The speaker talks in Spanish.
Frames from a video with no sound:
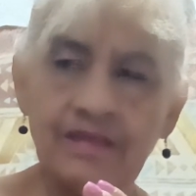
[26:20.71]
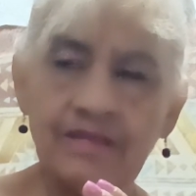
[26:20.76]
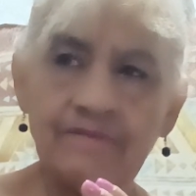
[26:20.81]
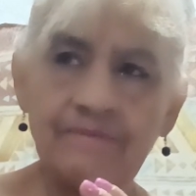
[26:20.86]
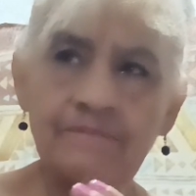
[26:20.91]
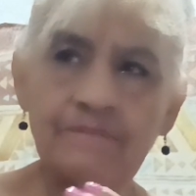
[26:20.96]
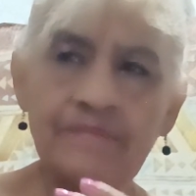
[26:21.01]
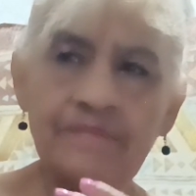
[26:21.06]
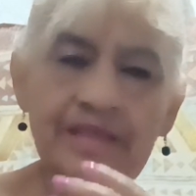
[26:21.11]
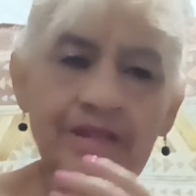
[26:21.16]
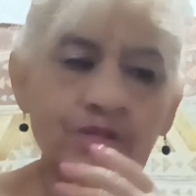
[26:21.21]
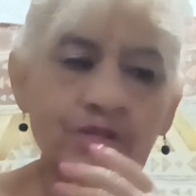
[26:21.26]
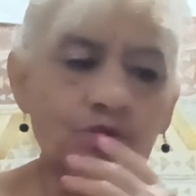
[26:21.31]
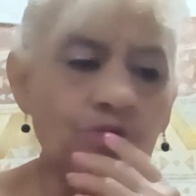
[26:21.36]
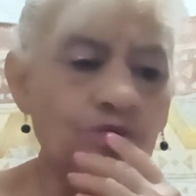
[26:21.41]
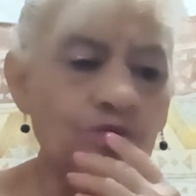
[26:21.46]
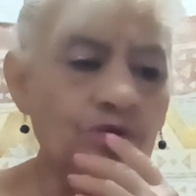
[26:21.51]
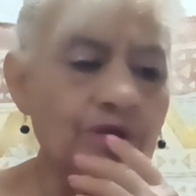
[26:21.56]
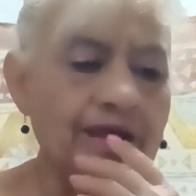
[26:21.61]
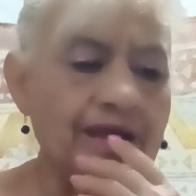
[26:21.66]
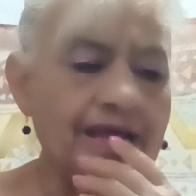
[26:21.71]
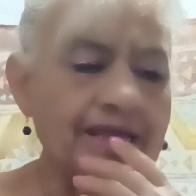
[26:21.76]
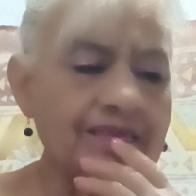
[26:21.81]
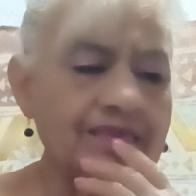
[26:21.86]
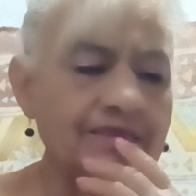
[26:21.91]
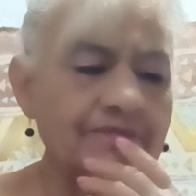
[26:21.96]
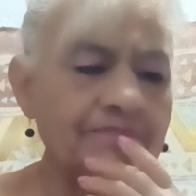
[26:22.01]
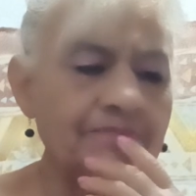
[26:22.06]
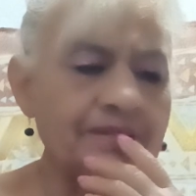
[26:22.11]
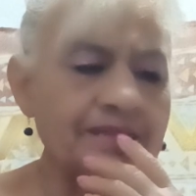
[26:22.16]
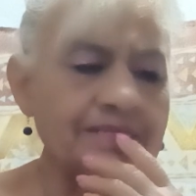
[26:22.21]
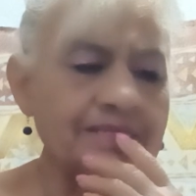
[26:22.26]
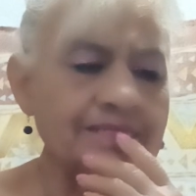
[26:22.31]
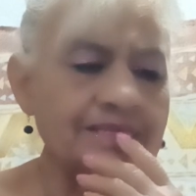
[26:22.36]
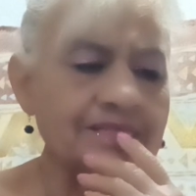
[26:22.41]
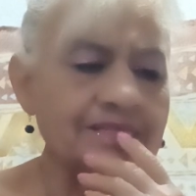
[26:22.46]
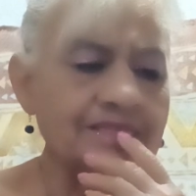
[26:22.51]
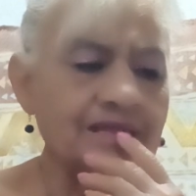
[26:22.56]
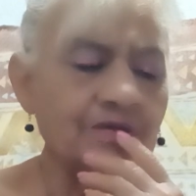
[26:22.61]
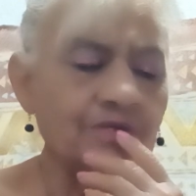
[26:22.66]
pero aquí
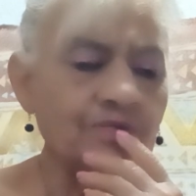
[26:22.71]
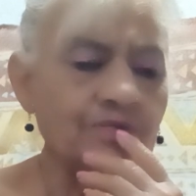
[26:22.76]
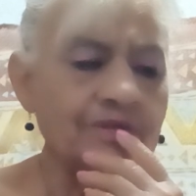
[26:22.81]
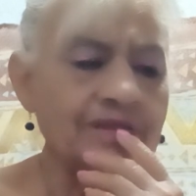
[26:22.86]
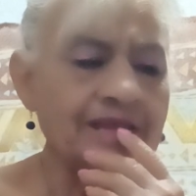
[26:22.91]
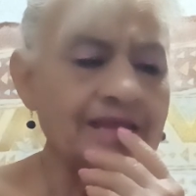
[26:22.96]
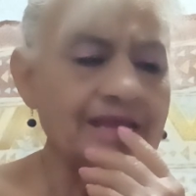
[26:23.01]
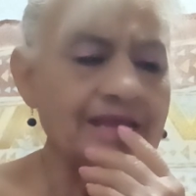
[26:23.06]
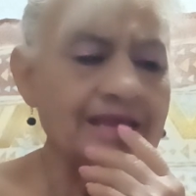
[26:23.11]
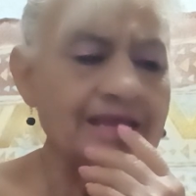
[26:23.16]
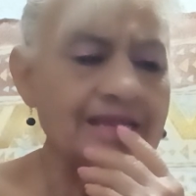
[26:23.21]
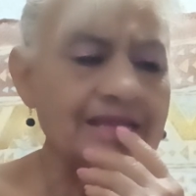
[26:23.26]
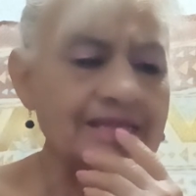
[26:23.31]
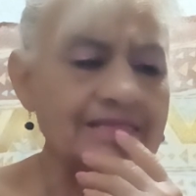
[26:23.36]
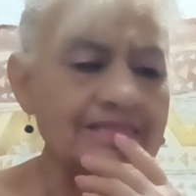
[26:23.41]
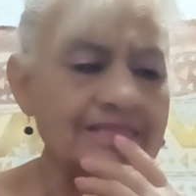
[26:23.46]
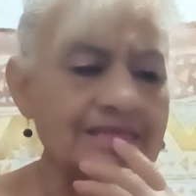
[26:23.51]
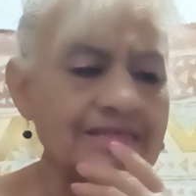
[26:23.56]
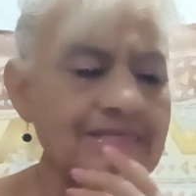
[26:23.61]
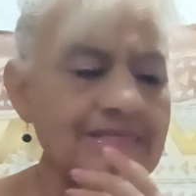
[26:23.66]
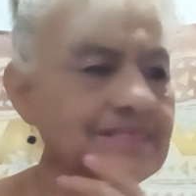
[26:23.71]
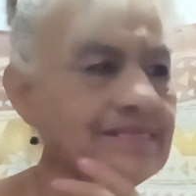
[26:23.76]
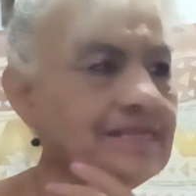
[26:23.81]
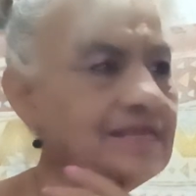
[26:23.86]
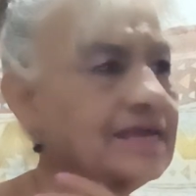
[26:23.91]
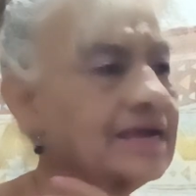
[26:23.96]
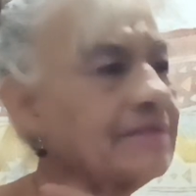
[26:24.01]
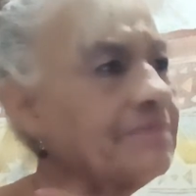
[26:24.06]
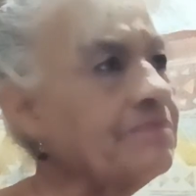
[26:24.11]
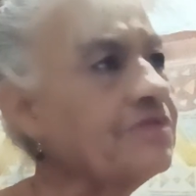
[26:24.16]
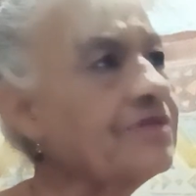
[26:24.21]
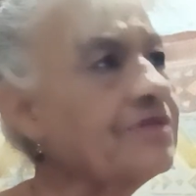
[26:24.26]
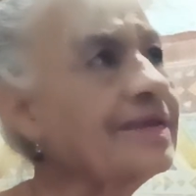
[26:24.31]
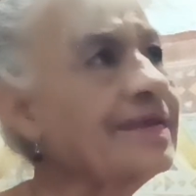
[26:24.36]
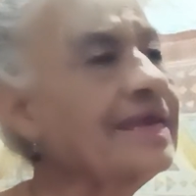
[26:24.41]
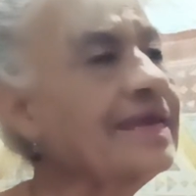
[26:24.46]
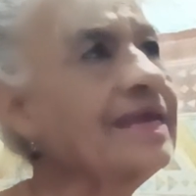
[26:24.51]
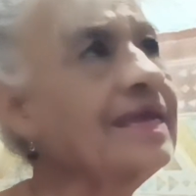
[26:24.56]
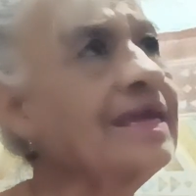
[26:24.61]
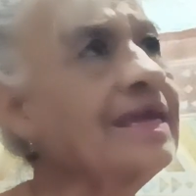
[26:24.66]
presenta una característica
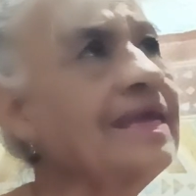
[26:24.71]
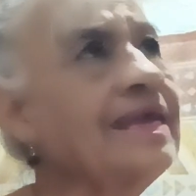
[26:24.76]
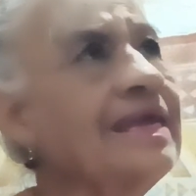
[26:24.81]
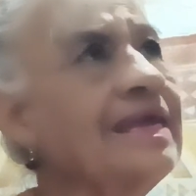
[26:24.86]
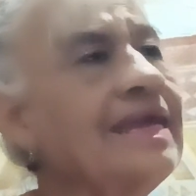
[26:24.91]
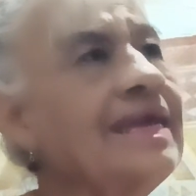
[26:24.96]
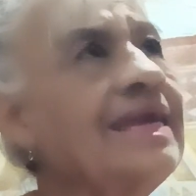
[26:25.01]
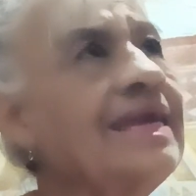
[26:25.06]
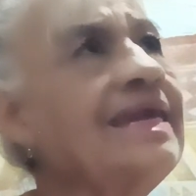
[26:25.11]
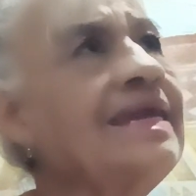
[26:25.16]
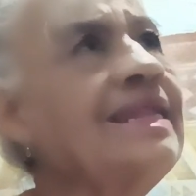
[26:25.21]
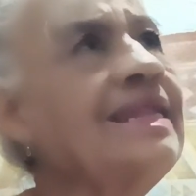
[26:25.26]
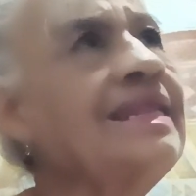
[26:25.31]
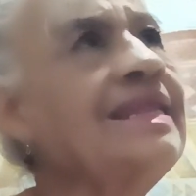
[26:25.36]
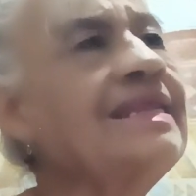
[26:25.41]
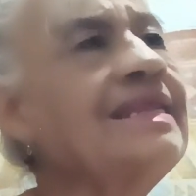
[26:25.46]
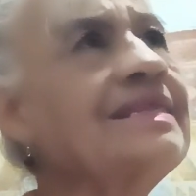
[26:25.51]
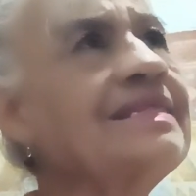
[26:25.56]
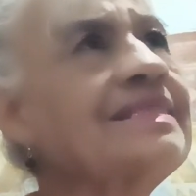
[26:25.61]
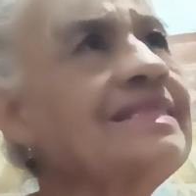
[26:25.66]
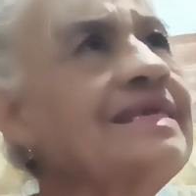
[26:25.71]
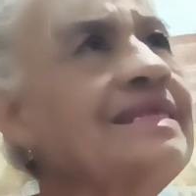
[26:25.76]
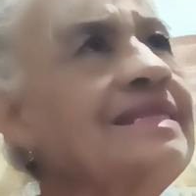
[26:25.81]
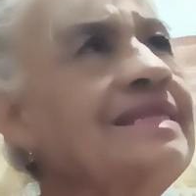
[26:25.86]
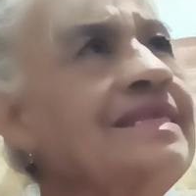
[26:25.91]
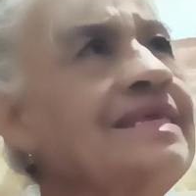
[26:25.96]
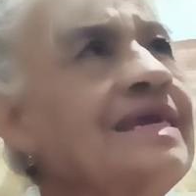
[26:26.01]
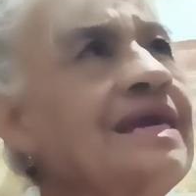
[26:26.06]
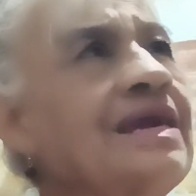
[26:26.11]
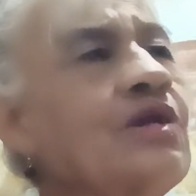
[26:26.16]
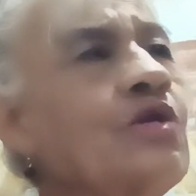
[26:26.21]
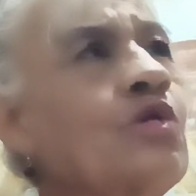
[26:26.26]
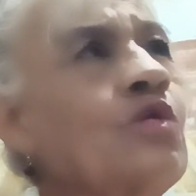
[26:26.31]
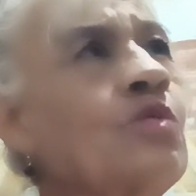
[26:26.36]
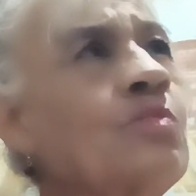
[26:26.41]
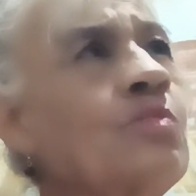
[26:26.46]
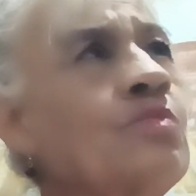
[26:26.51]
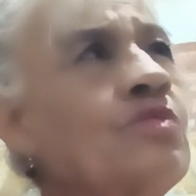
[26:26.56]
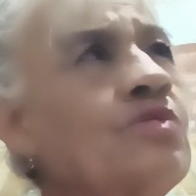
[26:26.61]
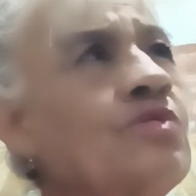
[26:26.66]
porque él tenía
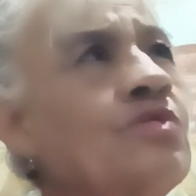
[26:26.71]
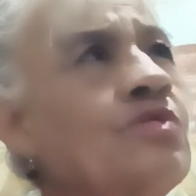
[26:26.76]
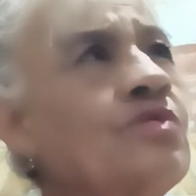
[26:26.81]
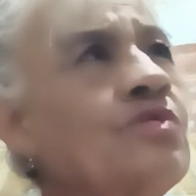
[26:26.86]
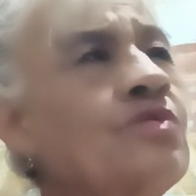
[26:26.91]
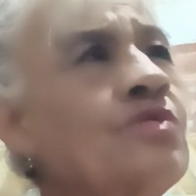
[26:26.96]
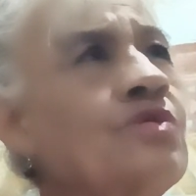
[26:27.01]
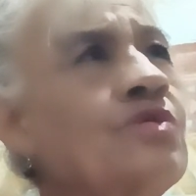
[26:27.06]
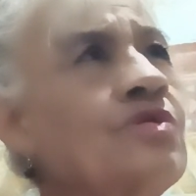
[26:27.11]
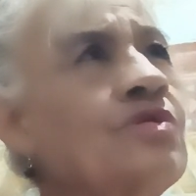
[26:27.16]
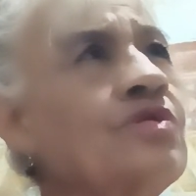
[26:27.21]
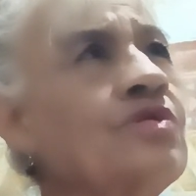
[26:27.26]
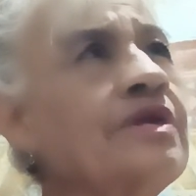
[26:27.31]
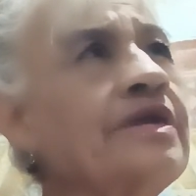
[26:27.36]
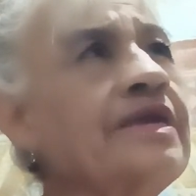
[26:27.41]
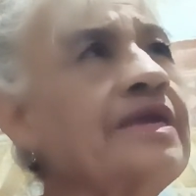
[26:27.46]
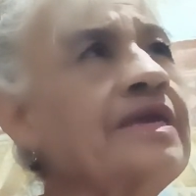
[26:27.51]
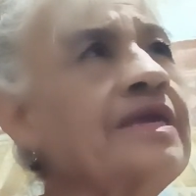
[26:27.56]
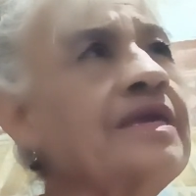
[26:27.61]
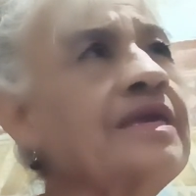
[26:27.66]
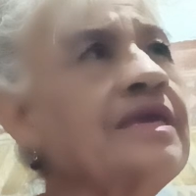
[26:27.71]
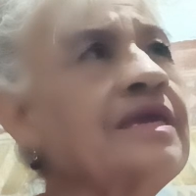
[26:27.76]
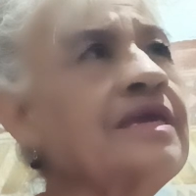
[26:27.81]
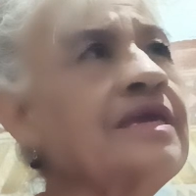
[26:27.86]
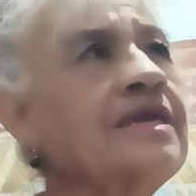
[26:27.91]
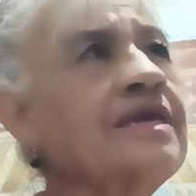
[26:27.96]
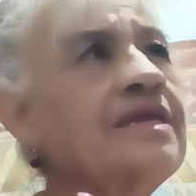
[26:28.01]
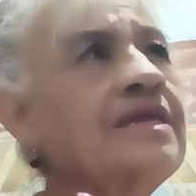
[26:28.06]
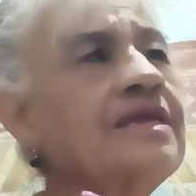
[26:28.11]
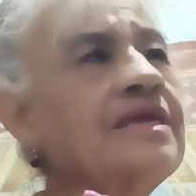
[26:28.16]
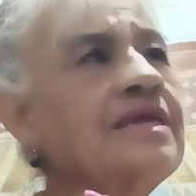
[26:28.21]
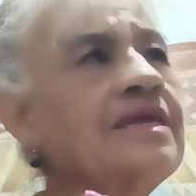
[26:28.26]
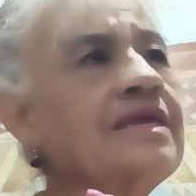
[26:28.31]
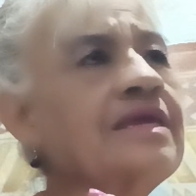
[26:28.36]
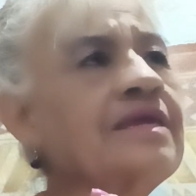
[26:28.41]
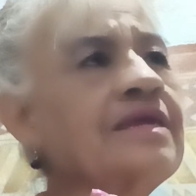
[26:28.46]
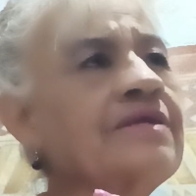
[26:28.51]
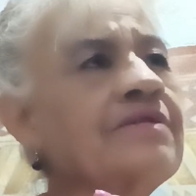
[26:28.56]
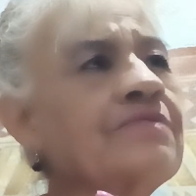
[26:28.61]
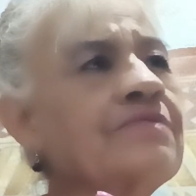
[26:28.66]
como, eh,
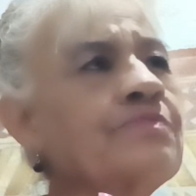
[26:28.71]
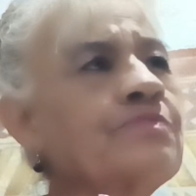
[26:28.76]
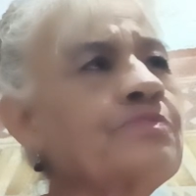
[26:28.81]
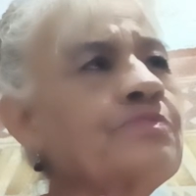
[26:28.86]
eh,